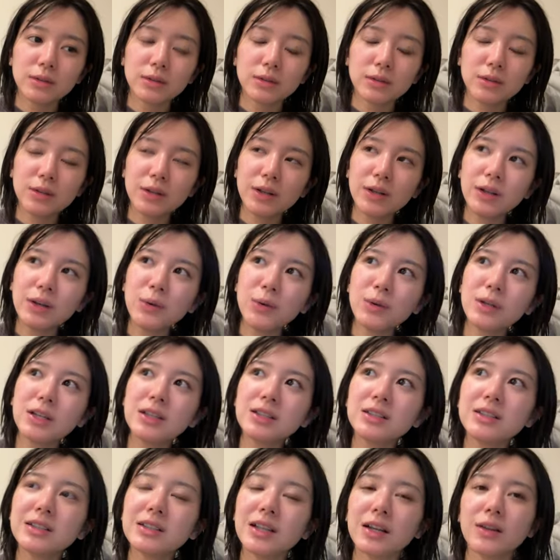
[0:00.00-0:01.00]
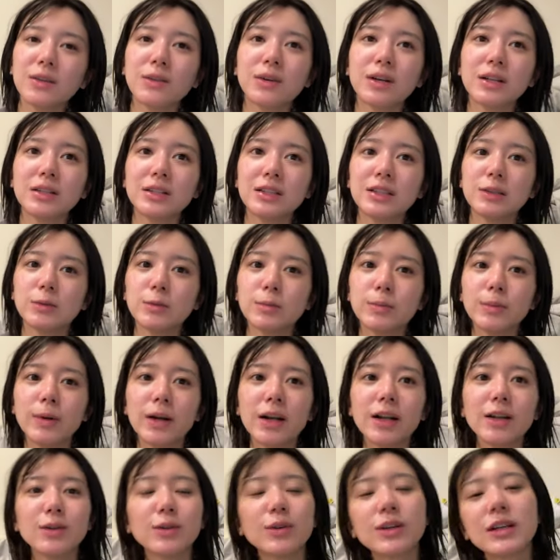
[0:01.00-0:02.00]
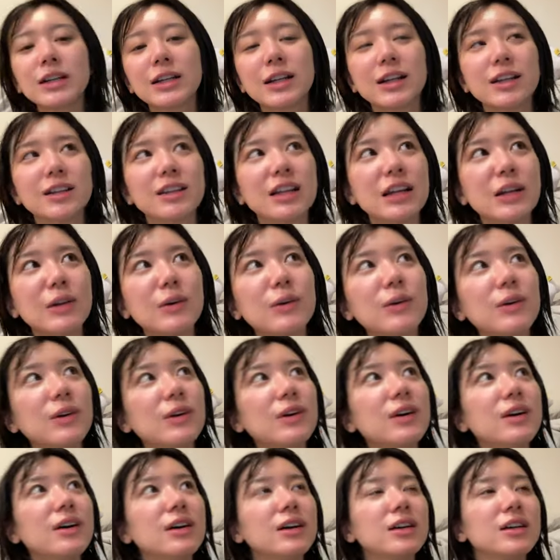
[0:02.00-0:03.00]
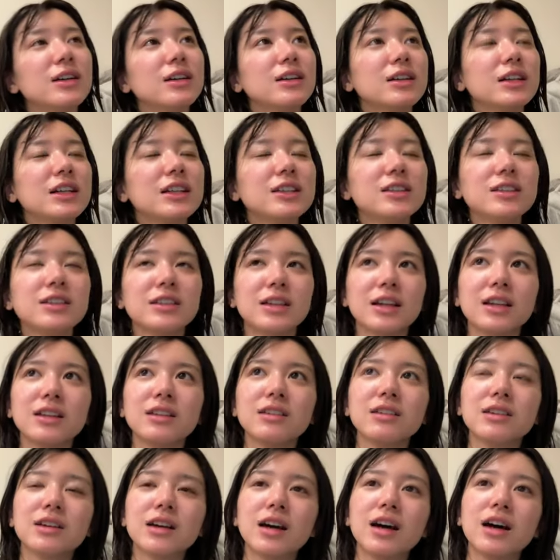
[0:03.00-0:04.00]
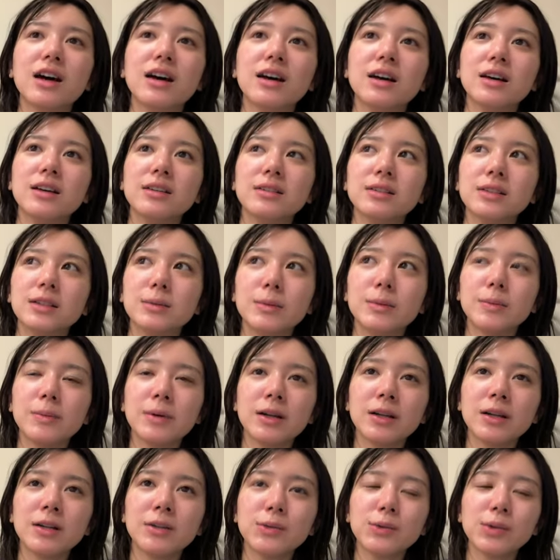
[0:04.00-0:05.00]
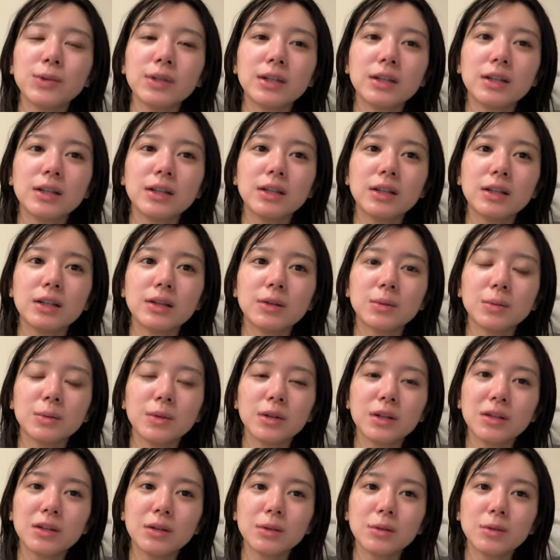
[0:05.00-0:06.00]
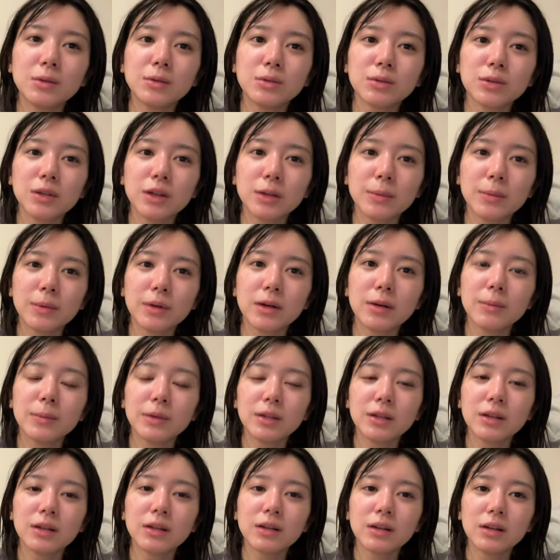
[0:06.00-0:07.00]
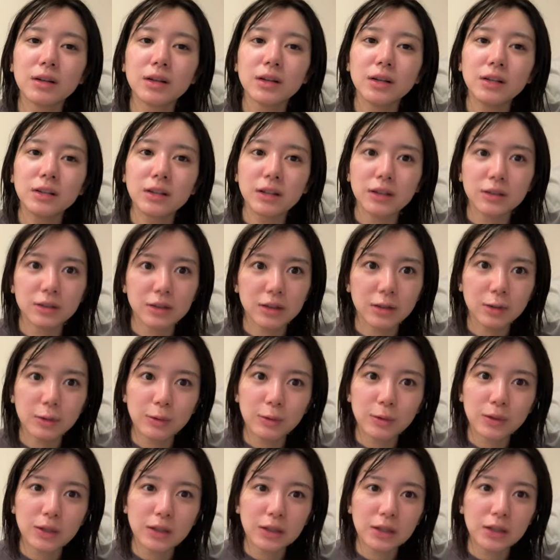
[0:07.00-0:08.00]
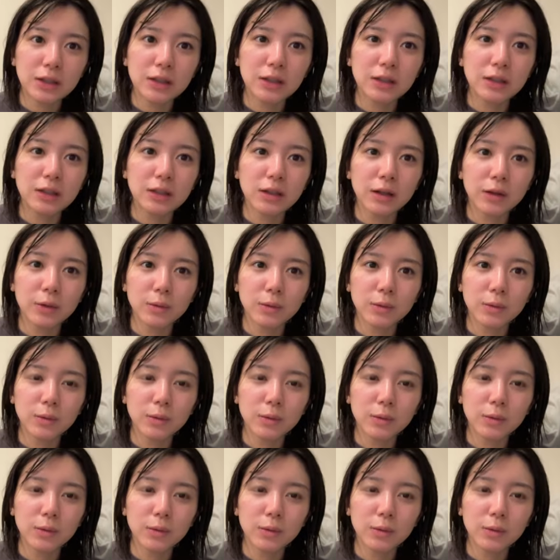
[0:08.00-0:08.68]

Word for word: それを気づいたのがシブパラの時だったの。気づいたっていうかシブパラの時にこの間のそういえばみたいな撮影の時にあの